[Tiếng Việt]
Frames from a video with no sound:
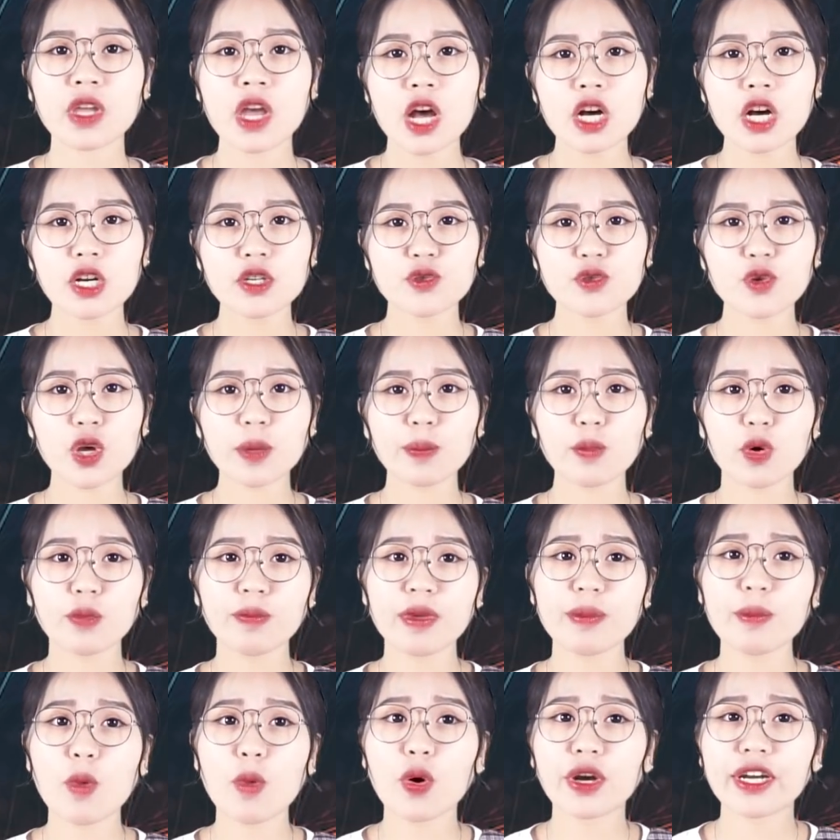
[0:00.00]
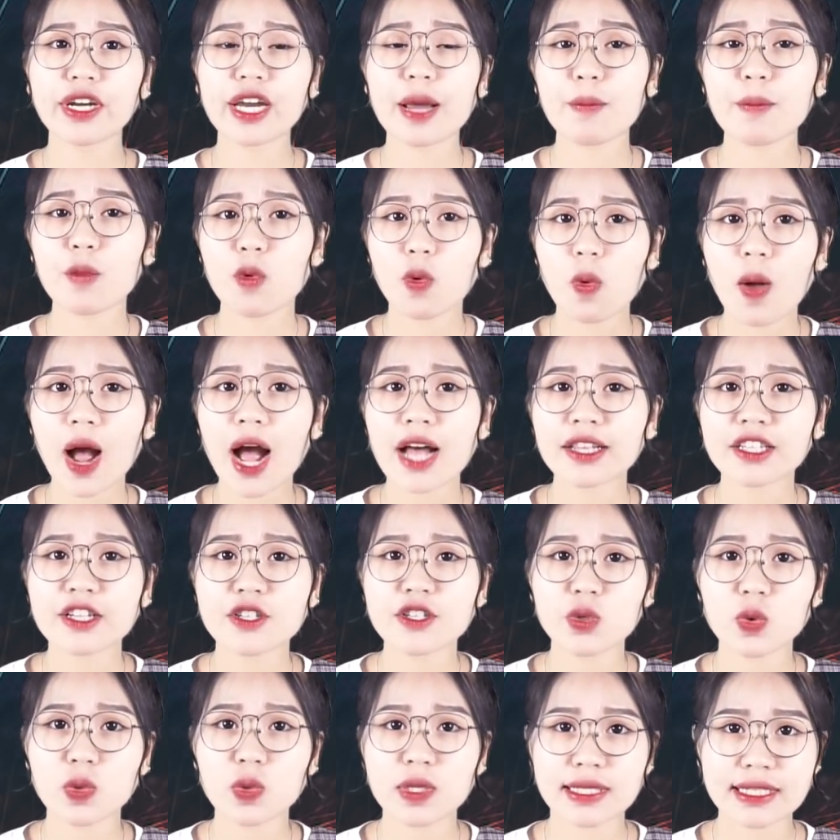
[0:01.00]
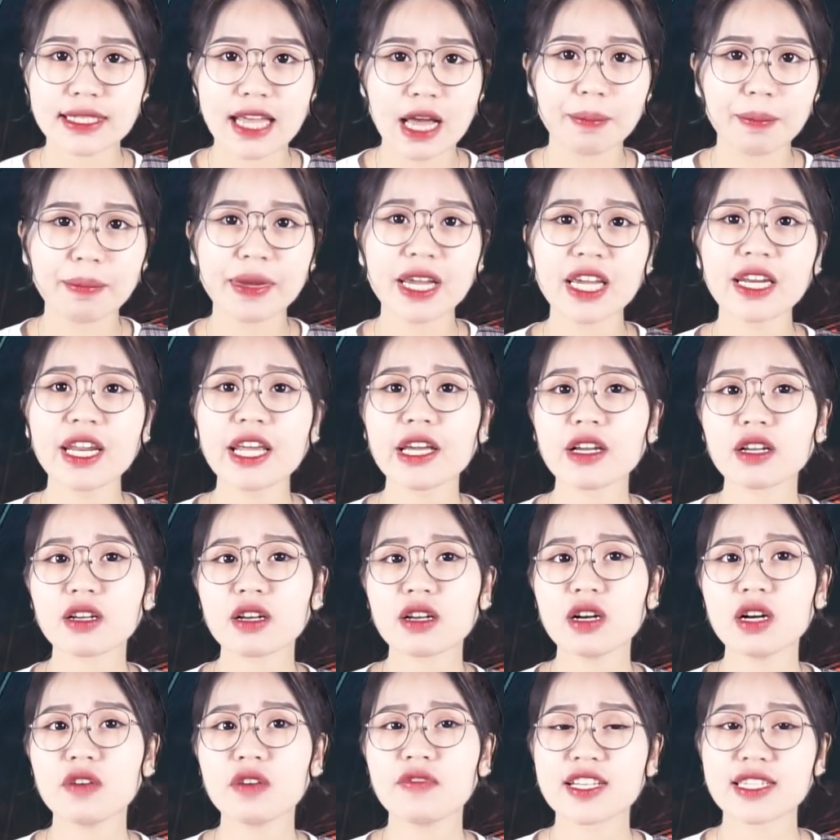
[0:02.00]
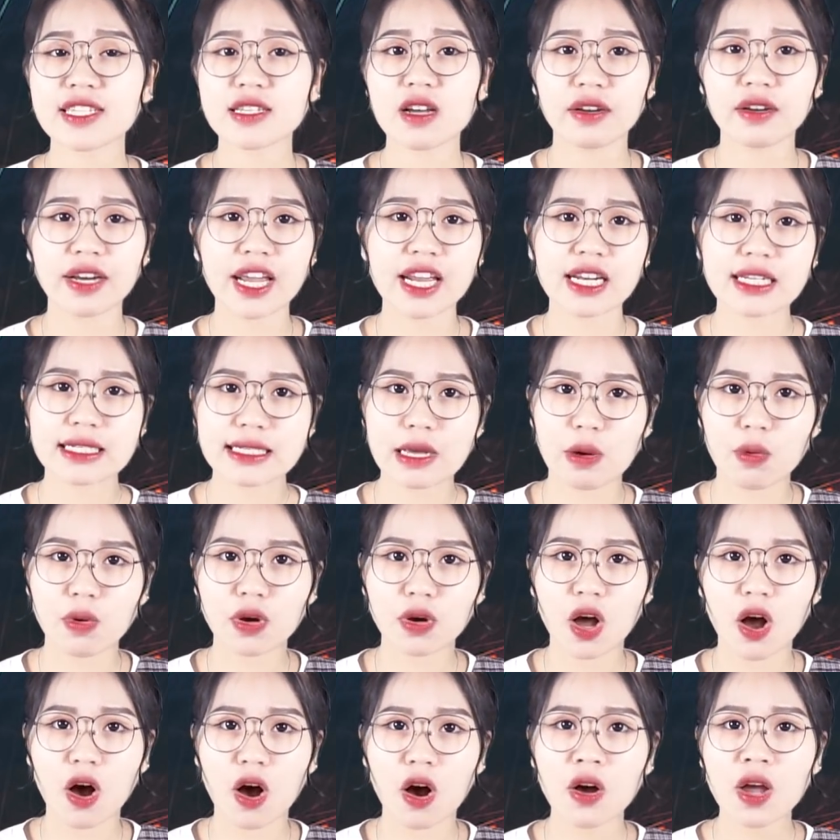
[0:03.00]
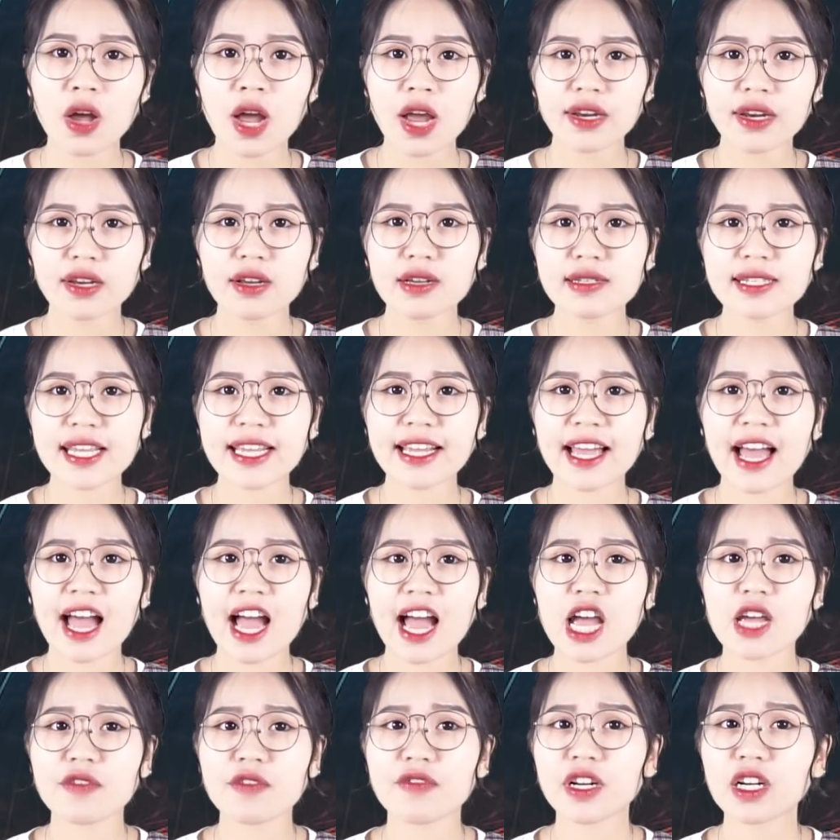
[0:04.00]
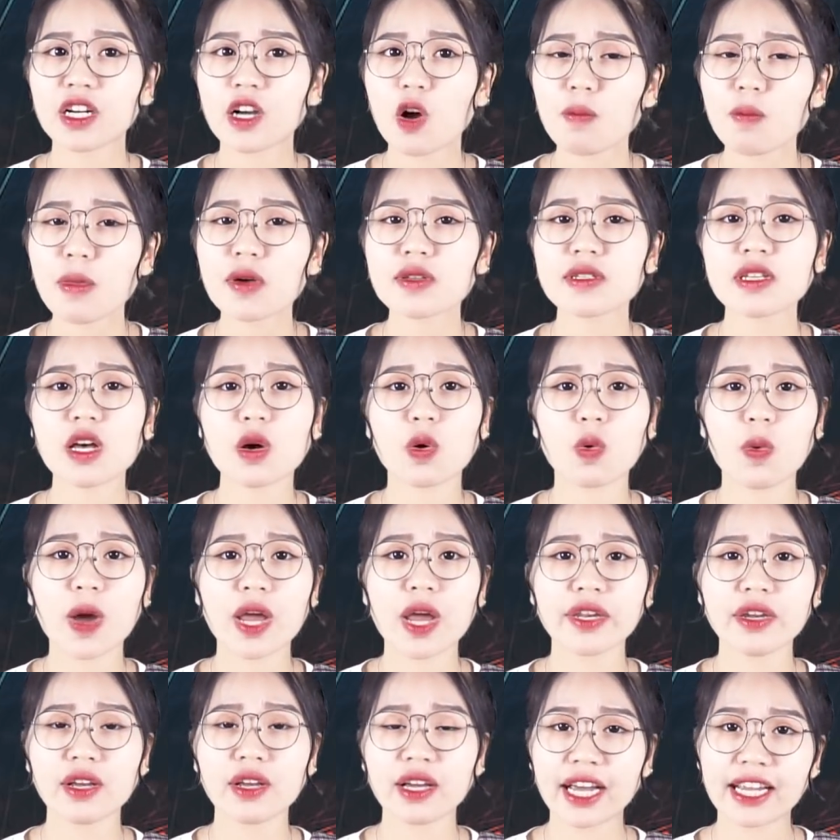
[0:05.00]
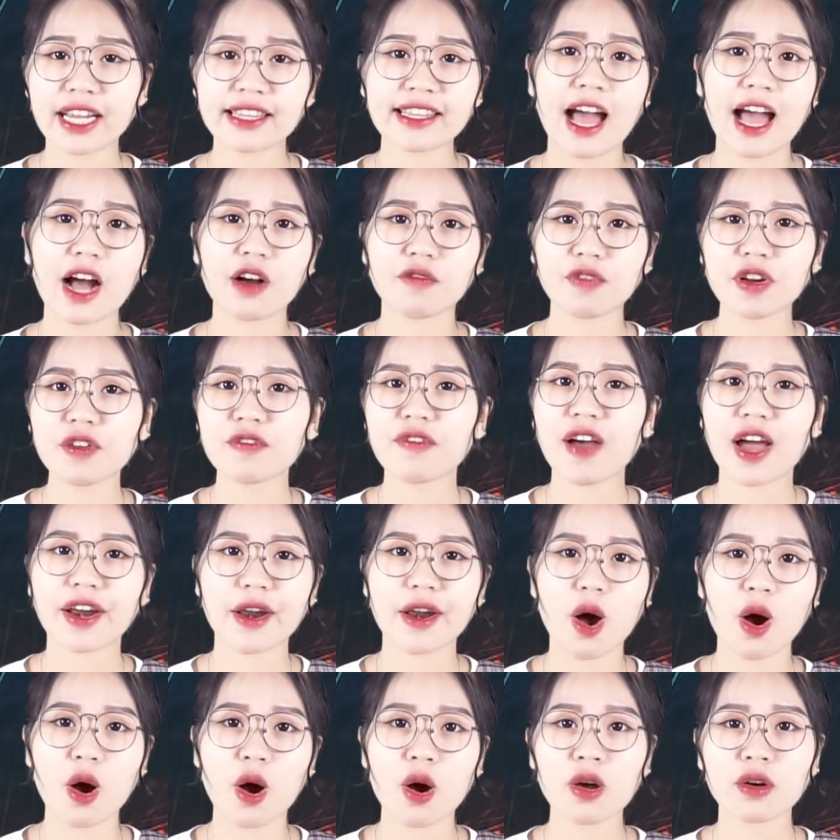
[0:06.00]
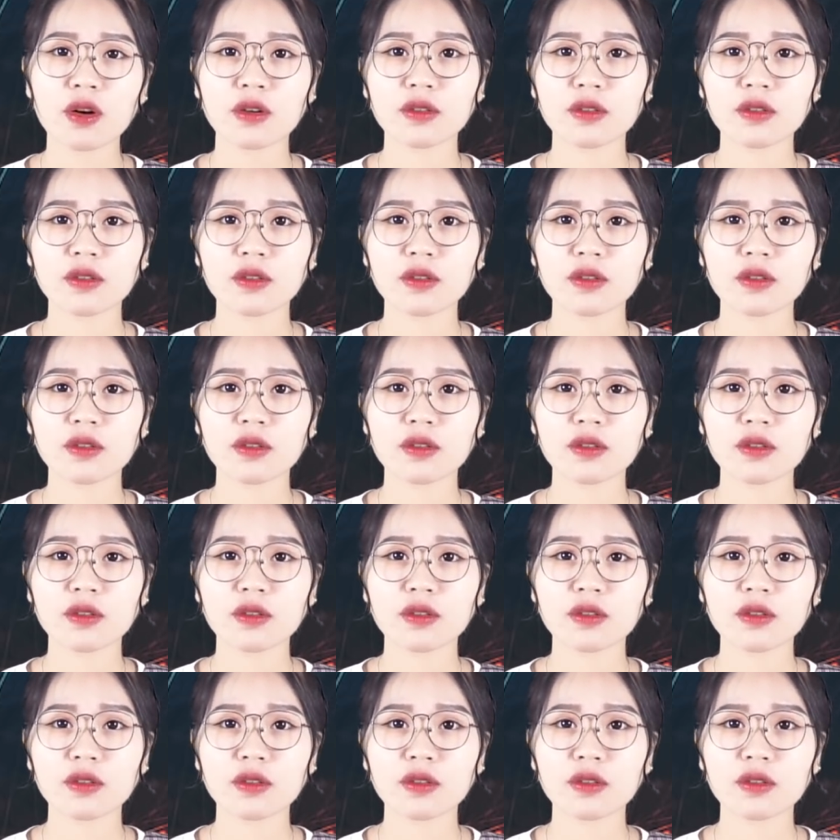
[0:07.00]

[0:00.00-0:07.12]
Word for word: Suốt 44 năm qua thì dù sang Mỹ định cư và trở nên giàu có, nữ danh hài vẫn không bao giờ quên những ngày tháng vất vả đó.